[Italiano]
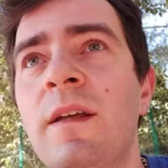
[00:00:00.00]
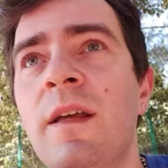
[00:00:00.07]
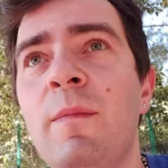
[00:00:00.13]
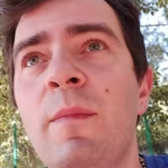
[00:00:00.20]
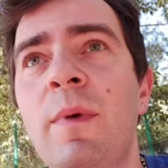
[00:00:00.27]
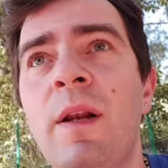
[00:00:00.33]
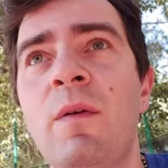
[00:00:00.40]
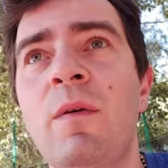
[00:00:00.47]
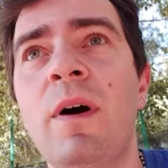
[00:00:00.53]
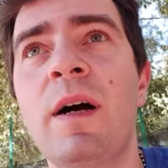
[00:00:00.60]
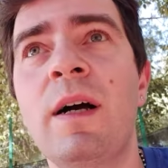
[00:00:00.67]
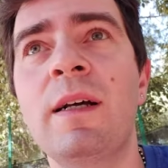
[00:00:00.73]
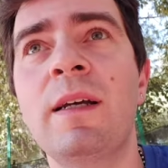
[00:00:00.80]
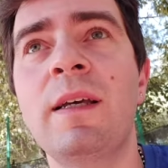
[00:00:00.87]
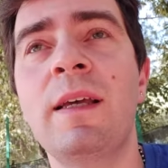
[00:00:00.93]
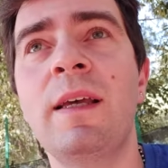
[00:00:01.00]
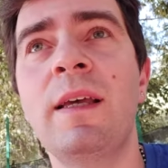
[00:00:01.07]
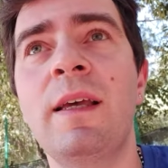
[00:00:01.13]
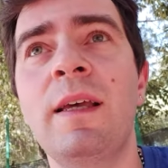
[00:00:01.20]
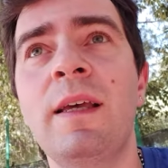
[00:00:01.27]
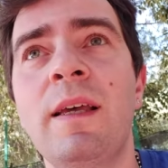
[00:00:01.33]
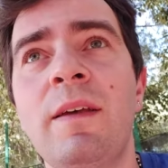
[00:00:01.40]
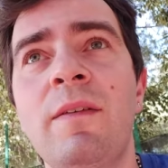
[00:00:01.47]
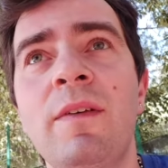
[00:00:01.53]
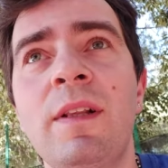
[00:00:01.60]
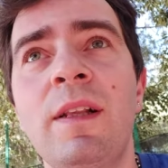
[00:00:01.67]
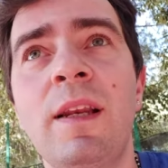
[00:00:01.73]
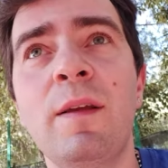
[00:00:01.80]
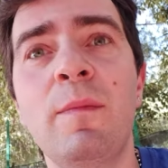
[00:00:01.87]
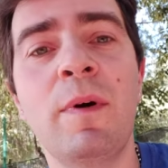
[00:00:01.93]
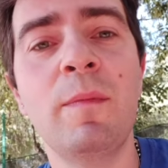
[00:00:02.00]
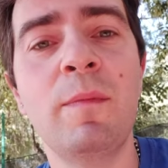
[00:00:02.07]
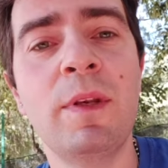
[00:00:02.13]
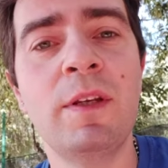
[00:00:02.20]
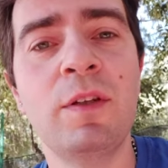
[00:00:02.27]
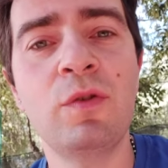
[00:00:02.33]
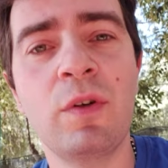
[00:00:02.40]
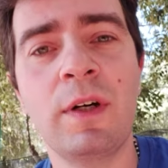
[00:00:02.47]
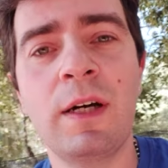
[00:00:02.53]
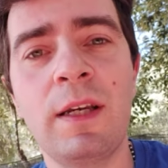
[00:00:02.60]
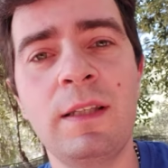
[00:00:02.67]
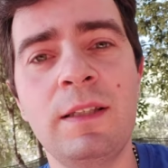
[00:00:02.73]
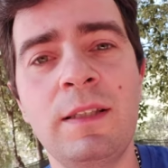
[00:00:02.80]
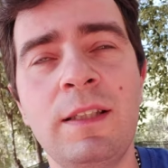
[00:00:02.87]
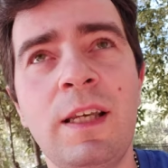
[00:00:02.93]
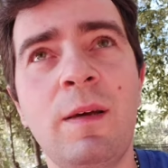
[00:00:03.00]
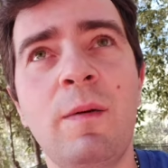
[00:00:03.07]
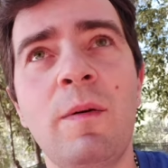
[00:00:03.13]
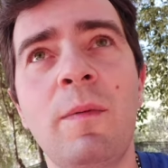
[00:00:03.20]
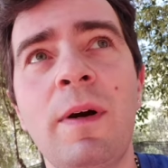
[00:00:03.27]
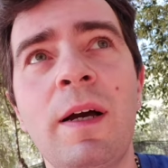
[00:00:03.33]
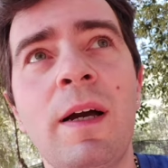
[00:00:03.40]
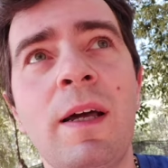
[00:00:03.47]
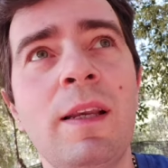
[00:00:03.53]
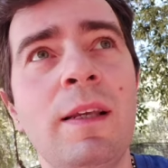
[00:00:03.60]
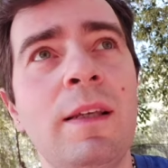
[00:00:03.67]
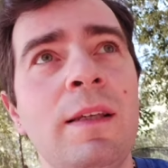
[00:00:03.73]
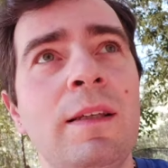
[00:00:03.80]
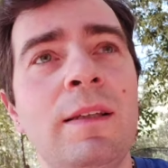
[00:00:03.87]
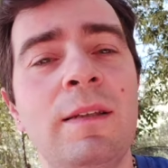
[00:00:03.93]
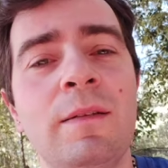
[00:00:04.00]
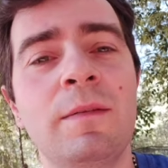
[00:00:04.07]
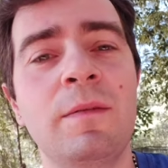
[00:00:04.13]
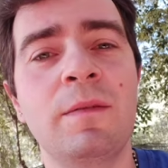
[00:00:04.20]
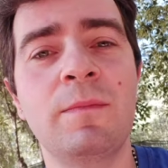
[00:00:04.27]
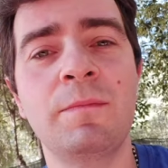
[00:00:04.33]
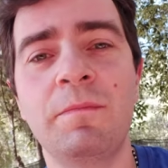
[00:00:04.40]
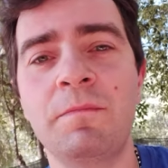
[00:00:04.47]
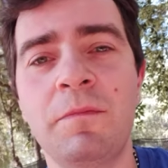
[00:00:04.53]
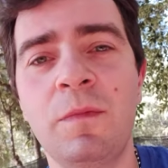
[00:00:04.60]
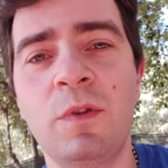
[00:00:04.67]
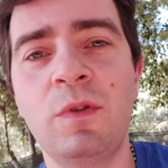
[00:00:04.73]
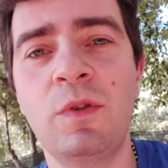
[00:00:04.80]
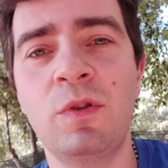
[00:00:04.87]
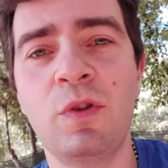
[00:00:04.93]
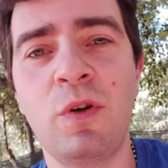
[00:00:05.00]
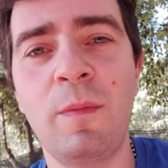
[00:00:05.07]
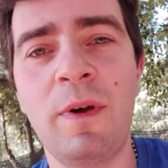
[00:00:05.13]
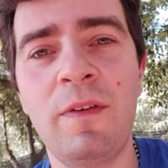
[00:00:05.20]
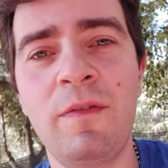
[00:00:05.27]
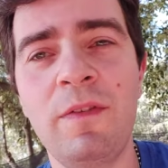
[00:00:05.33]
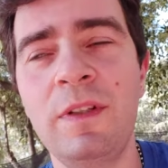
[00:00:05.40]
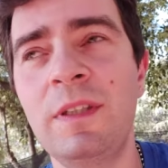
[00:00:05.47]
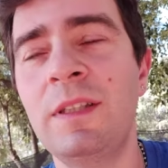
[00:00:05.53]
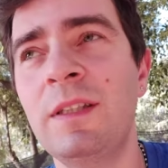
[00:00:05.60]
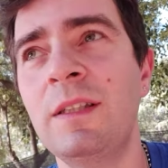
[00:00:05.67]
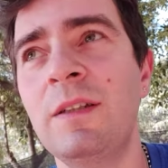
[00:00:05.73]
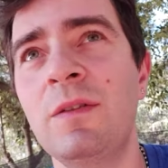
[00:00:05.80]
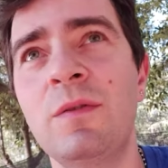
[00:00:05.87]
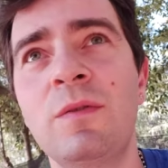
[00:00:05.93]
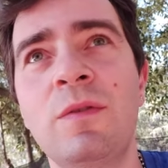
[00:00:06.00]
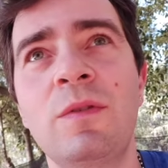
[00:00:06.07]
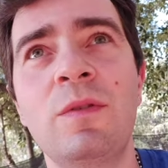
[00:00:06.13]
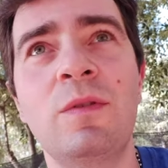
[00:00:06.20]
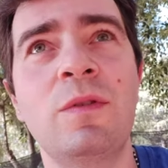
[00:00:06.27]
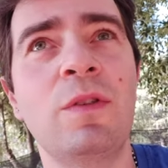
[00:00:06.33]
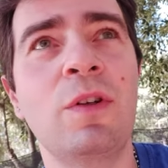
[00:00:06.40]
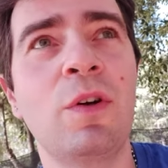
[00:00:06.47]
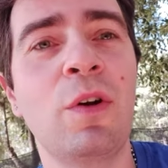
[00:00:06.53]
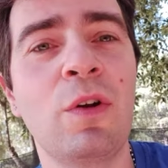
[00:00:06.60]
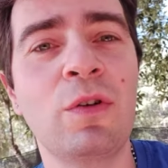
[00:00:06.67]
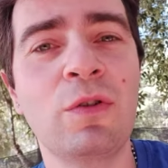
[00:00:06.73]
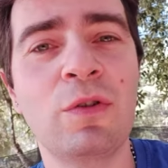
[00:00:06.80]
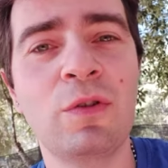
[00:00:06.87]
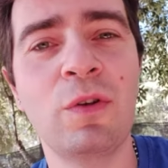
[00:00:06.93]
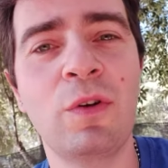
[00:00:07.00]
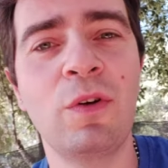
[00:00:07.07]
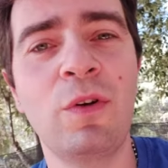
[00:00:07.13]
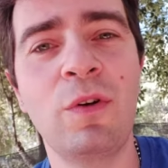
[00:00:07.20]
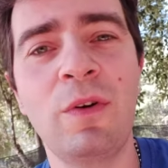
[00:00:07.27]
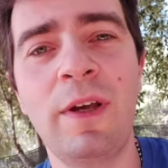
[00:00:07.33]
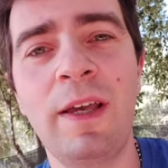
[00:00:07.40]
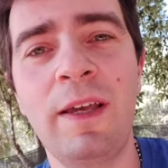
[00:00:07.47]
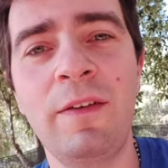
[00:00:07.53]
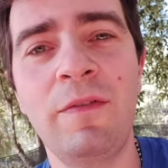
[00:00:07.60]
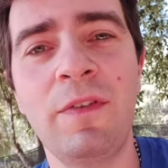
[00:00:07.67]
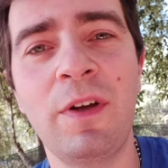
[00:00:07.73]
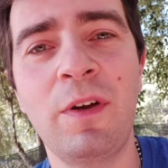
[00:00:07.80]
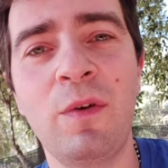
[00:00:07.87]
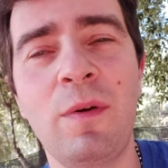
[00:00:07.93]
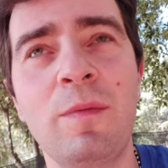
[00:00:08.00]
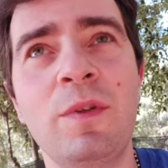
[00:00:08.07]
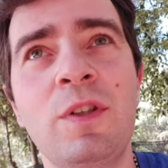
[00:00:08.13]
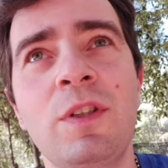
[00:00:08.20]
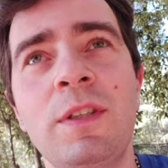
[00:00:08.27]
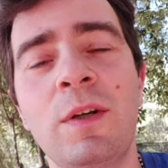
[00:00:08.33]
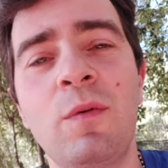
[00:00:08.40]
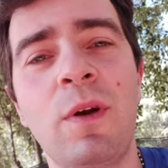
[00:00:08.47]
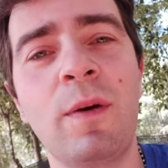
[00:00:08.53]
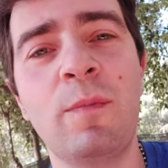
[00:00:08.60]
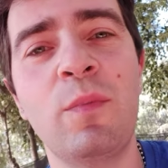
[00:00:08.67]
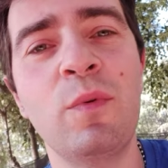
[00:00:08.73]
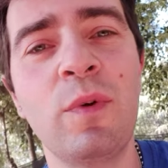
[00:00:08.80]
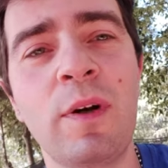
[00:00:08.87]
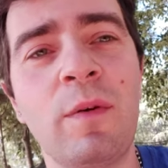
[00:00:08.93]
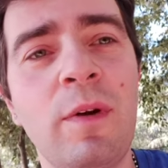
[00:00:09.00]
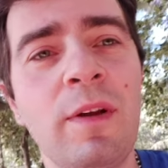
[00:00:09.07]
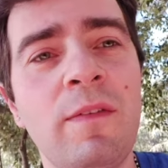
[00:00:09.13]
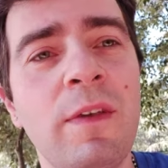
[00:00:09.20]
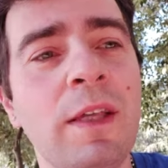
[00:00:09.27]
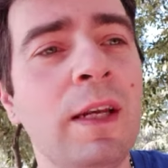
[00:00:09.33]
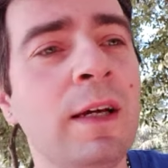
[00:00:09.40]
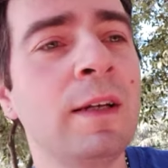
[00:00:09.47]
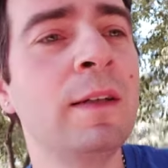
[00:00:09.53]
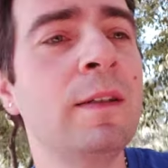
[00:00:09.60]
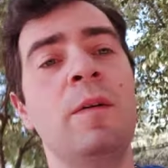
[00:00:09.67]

è bello anche vedere i bambini giocare insieme, magari non si sono mai visti, non si conoscono e fanno amicizia quella pura, quella vera.